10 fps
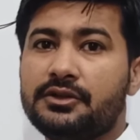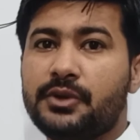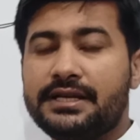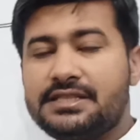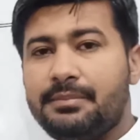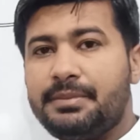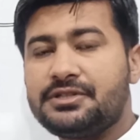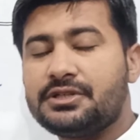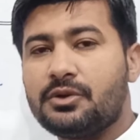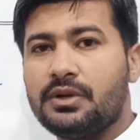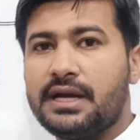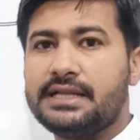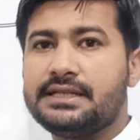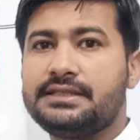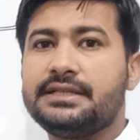जो ऐसे पेशेंट को लगाई
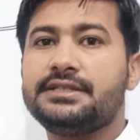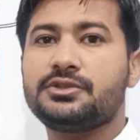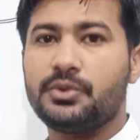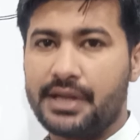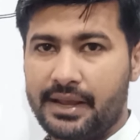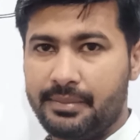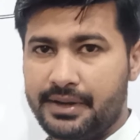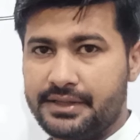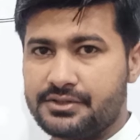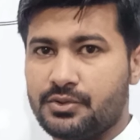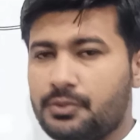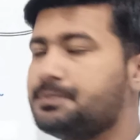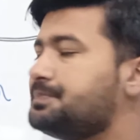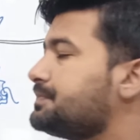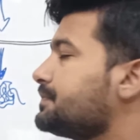जाती है जिसको डायबिटीज़ हो
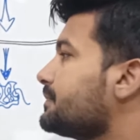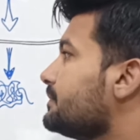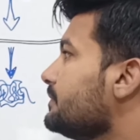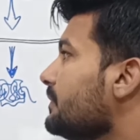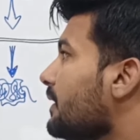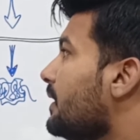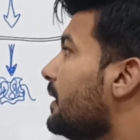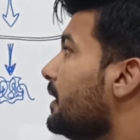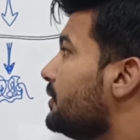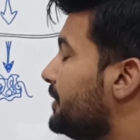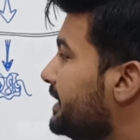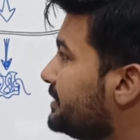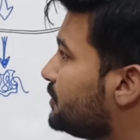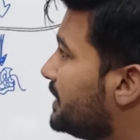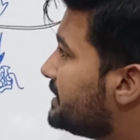तो डियर
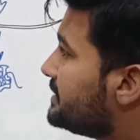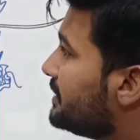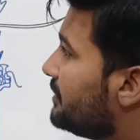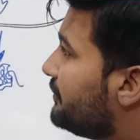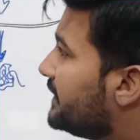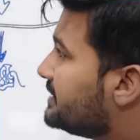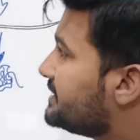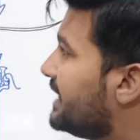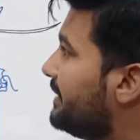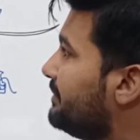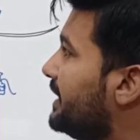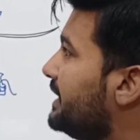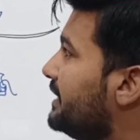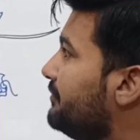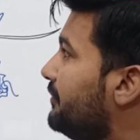स्टूडेंट्स फर्स्ट टाइम
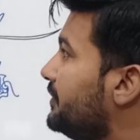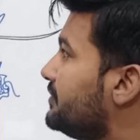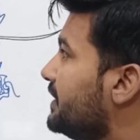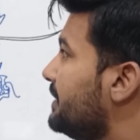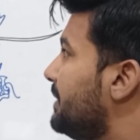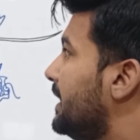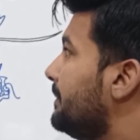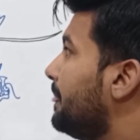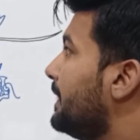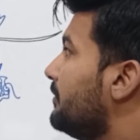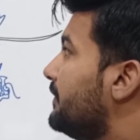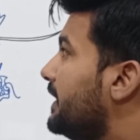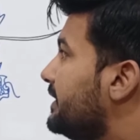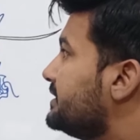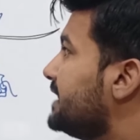1953 में
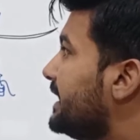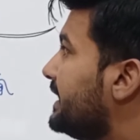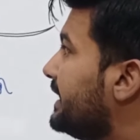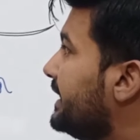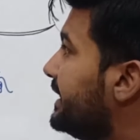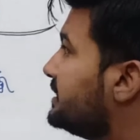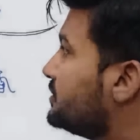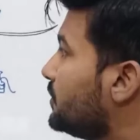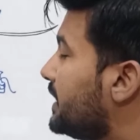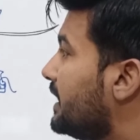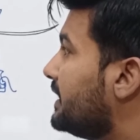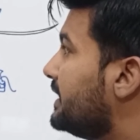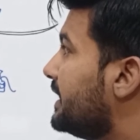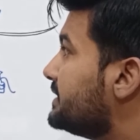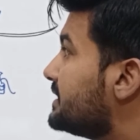फ्रेडरिक सेंगर ने इसको क्या
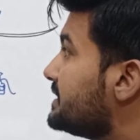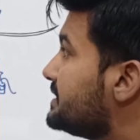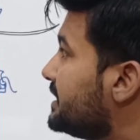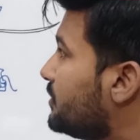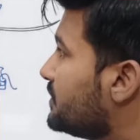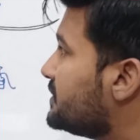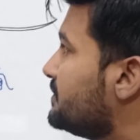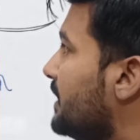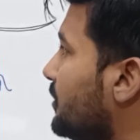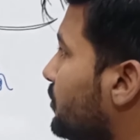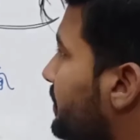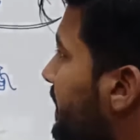किया इसका सीक्वेंस मालूम